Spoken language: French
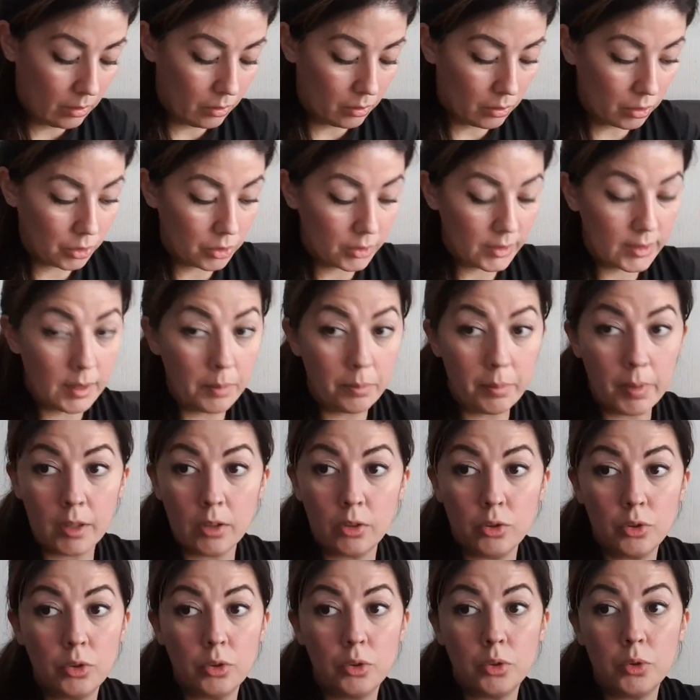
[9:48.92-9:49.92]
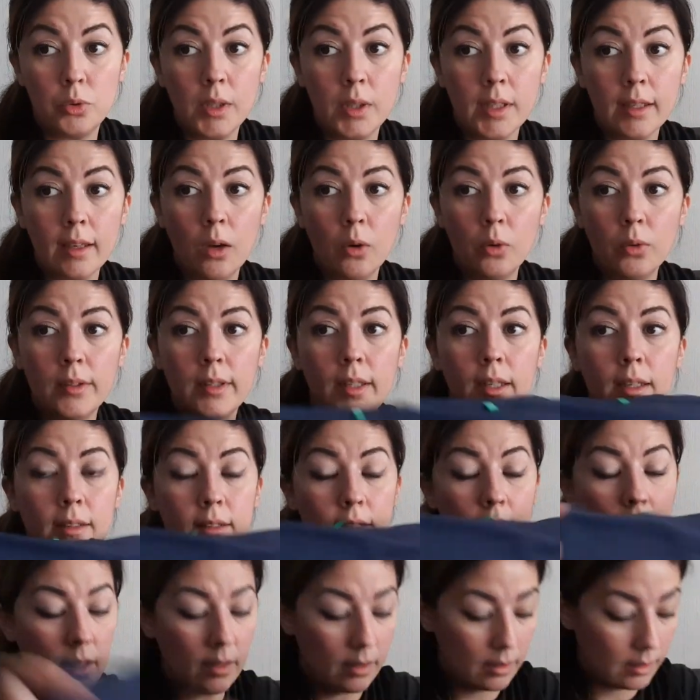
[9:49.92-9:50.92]
Donc, je sais pas, je suis chaos
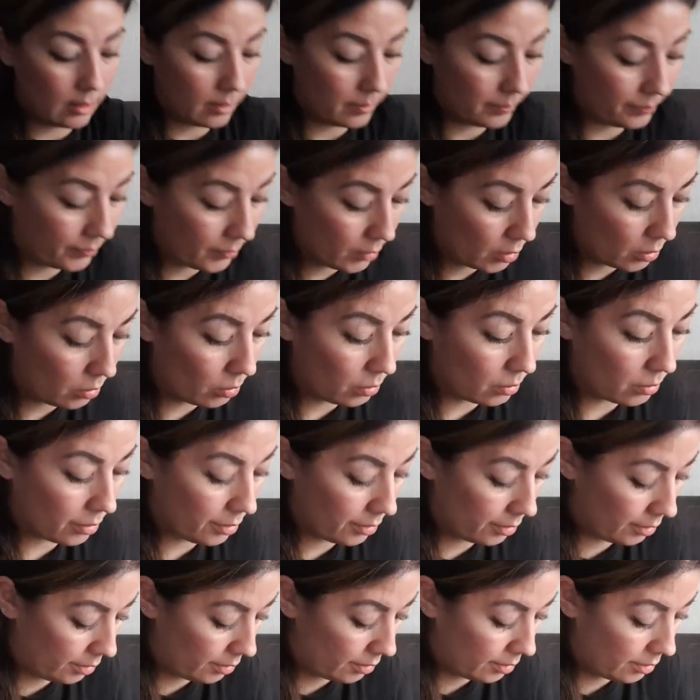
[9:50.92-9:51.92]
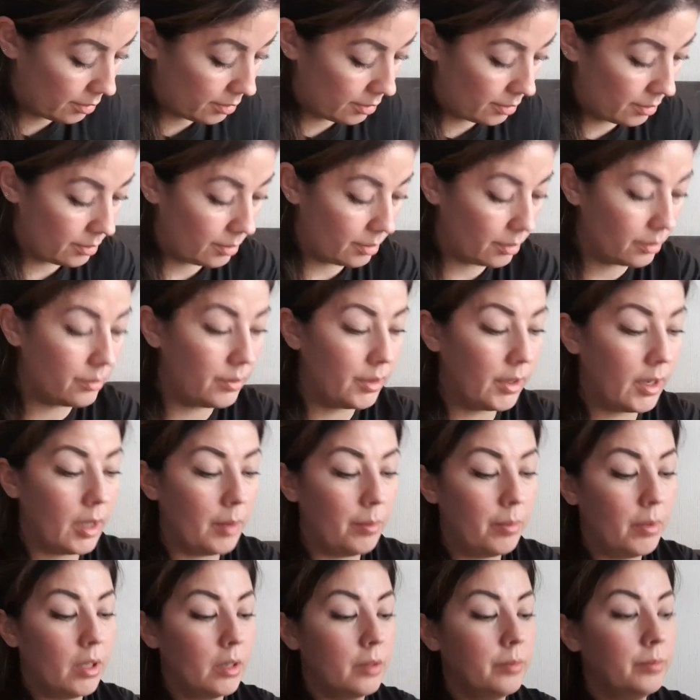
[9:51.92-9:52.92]
technique. Donc, euh, on
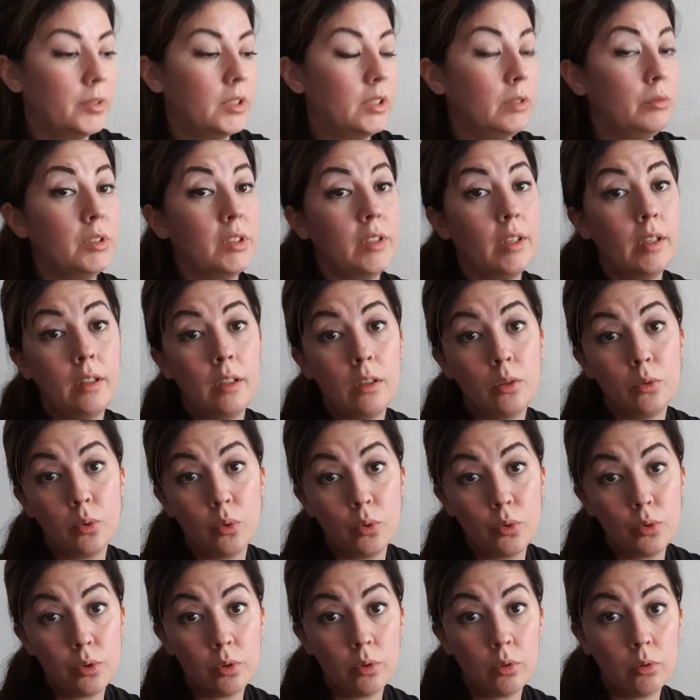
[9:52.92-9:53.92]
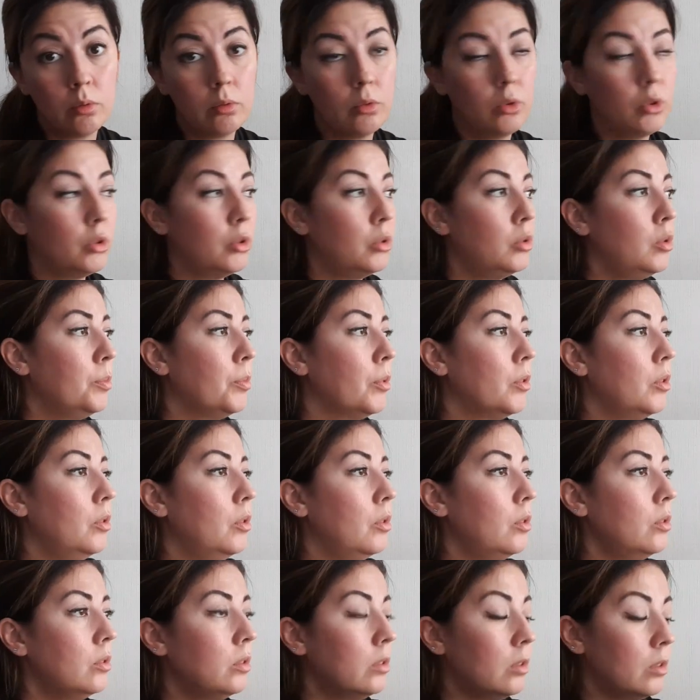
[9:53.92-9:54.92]
verra bien. Si vous avez des solutions, je suis
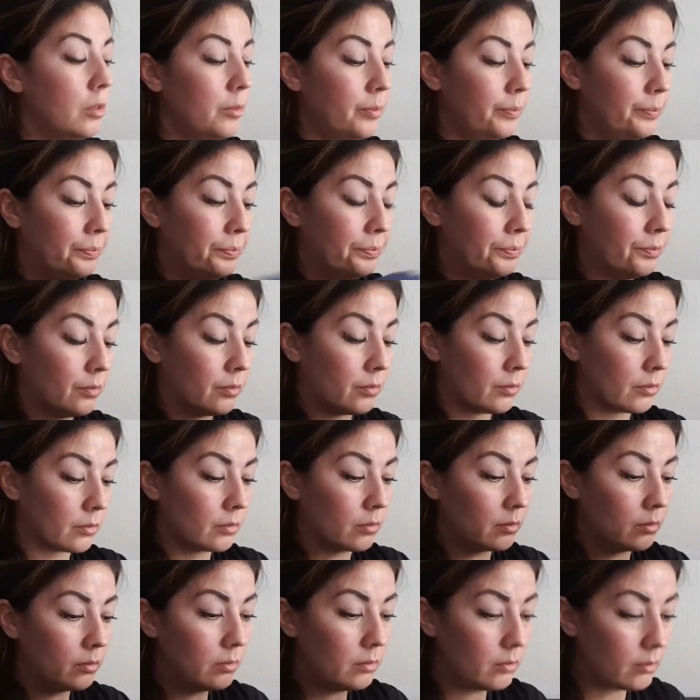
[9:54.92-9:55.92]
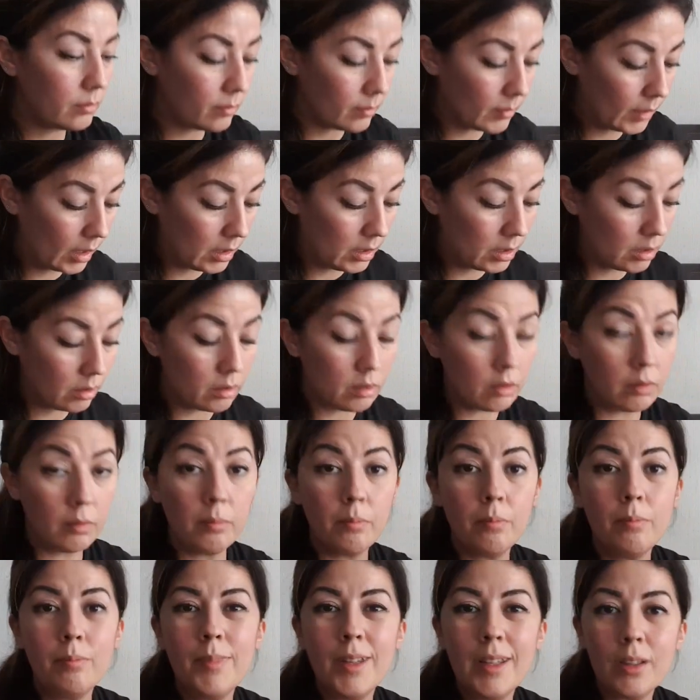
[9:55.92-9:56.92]
preneuse. Euh,
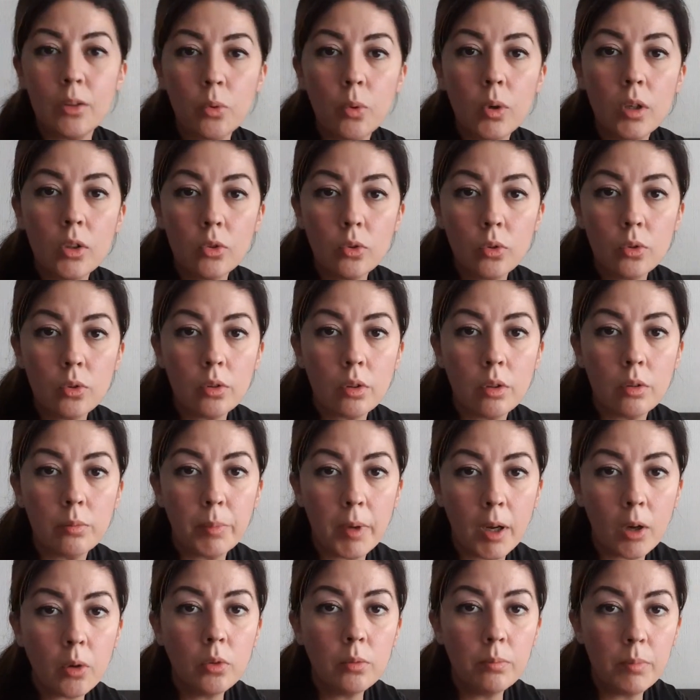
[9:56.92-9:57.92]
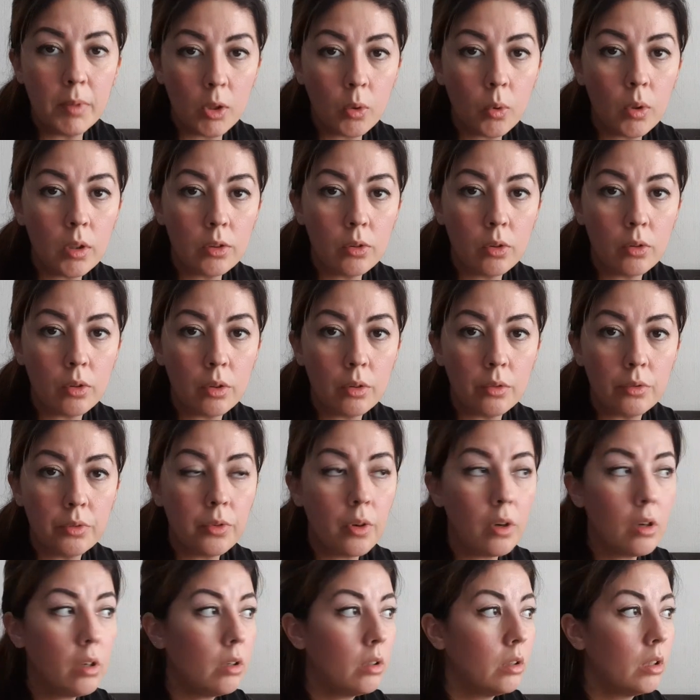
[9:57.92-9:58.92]
mes trois autres, par contre, mes trois autres
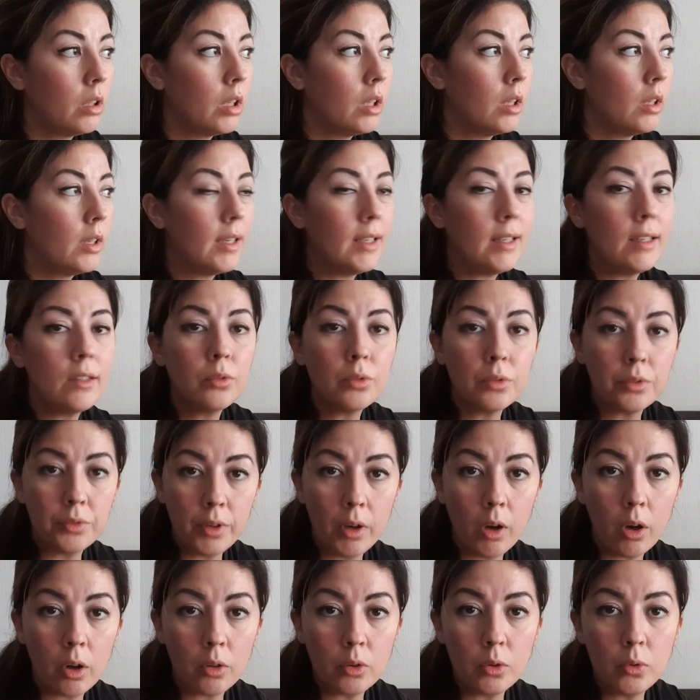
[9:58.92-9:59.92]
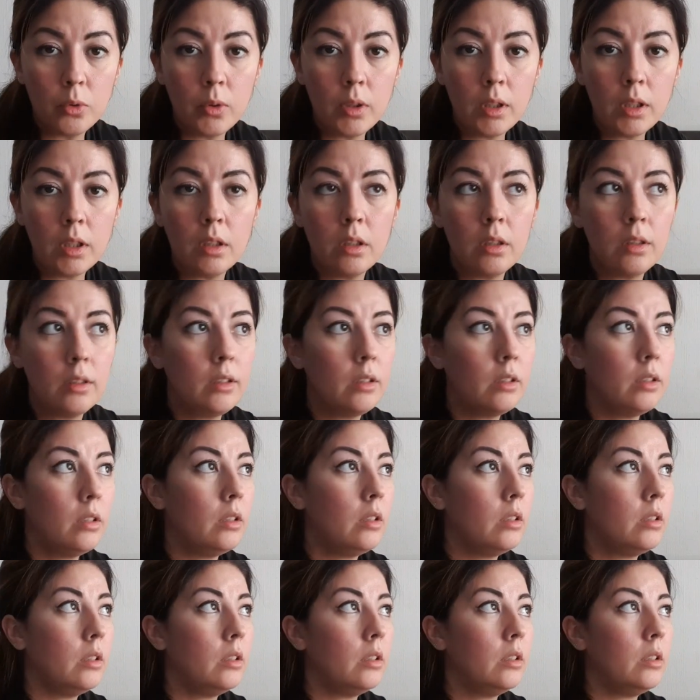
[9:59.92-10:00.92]
enfants, ils ont fait leur nuit
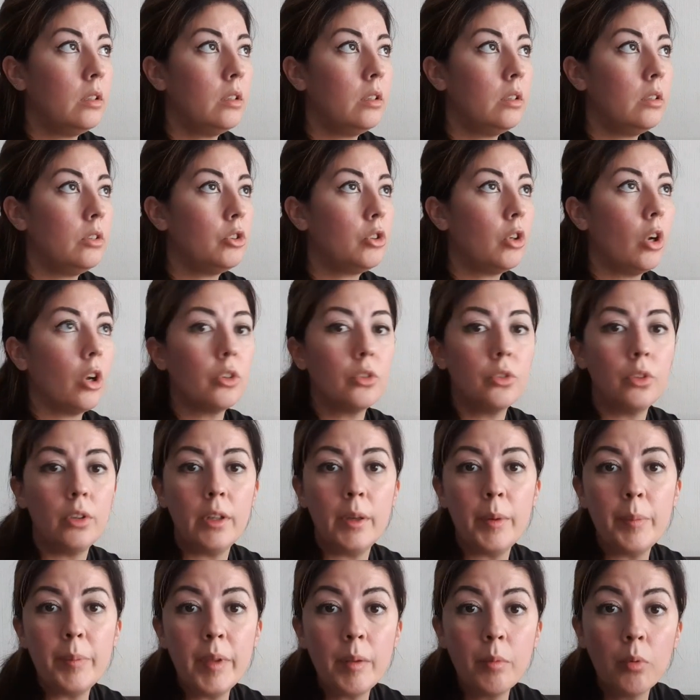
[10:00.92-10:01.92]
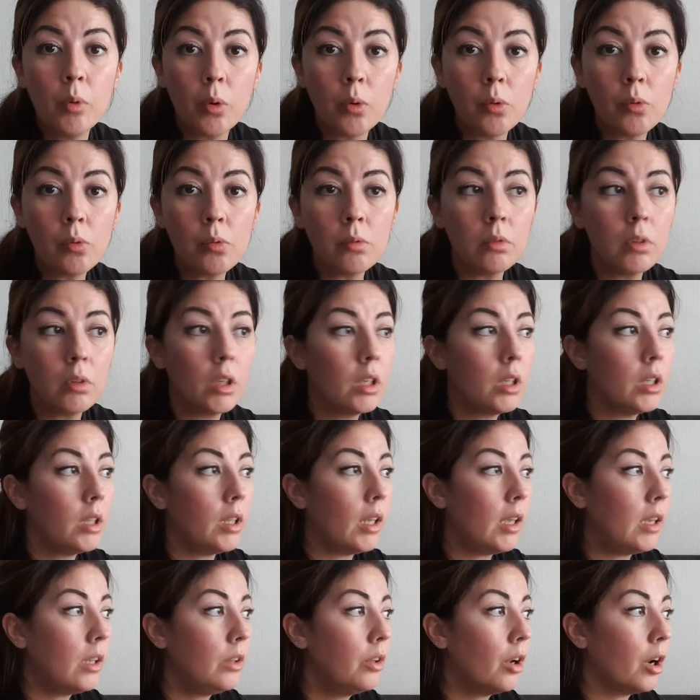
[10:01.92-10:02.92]
et je leur donnais le biberon
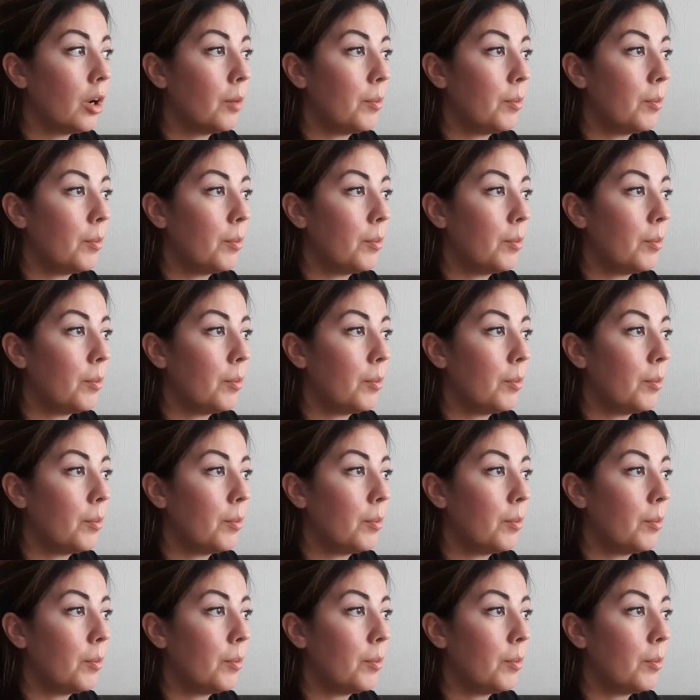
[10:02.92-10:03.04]
et ils